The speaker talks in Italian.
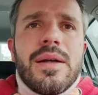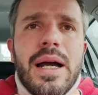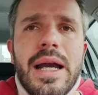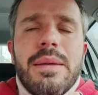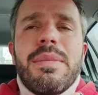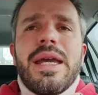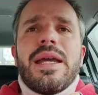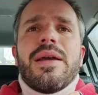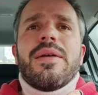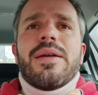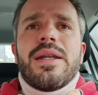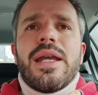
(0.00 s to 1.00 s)
ahimè,
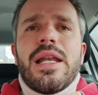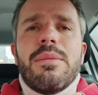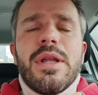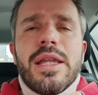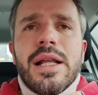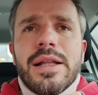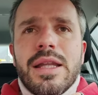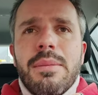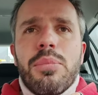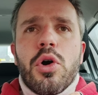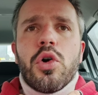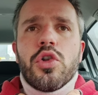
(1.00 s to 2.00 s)
nei limiti del
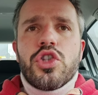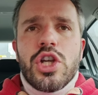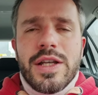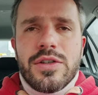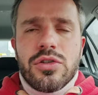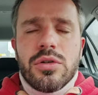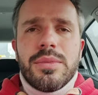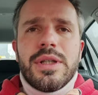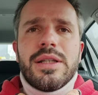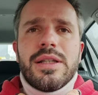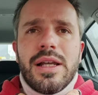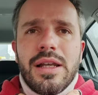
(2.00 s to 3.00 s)
tempo
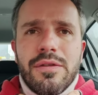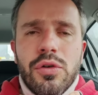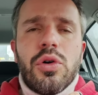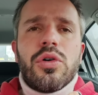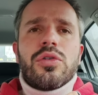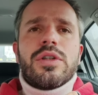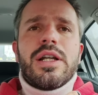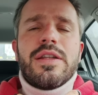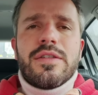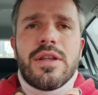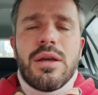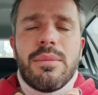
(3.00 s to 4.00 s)
concessomi dal lavoro,
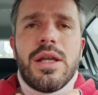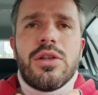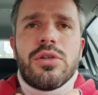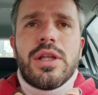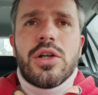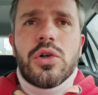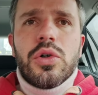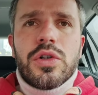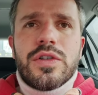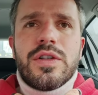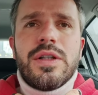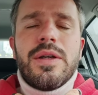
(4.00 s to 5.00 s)
dall'insegnamento, dai
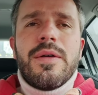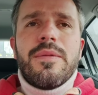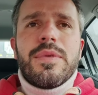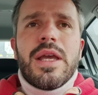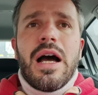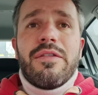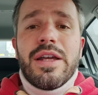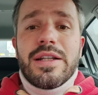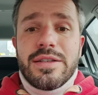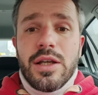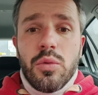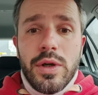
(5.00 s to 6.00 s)
corsi, aver
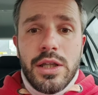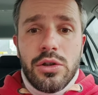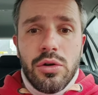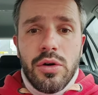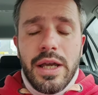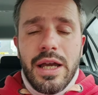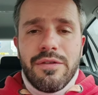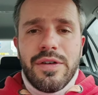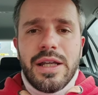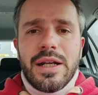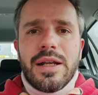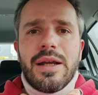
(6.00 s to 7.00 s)
seguito e
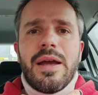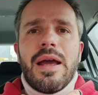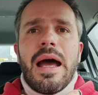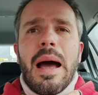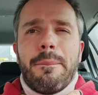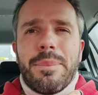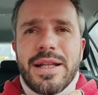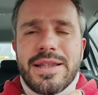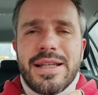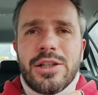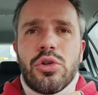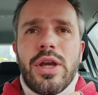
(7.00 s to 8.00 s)
aver
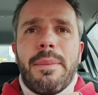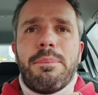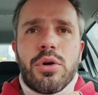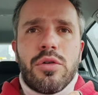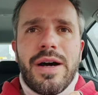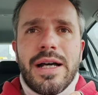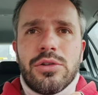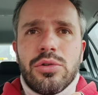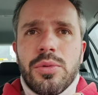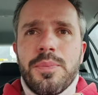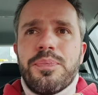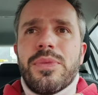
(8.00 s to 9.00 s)
apprezzato e
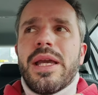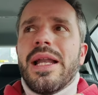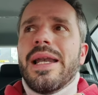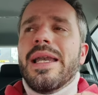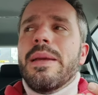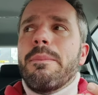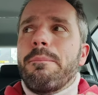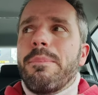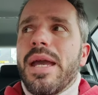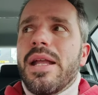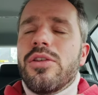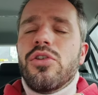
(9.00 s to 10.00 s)
approvato
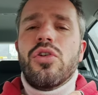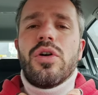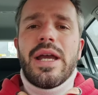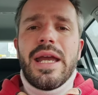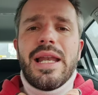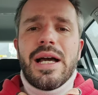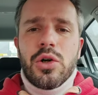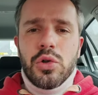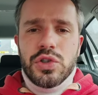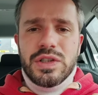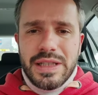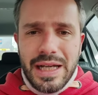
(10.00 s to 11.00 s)
l'impegno e la
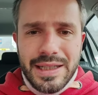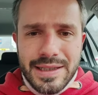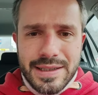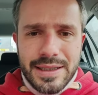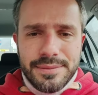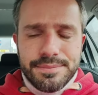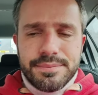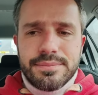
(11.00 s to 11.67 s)
costanza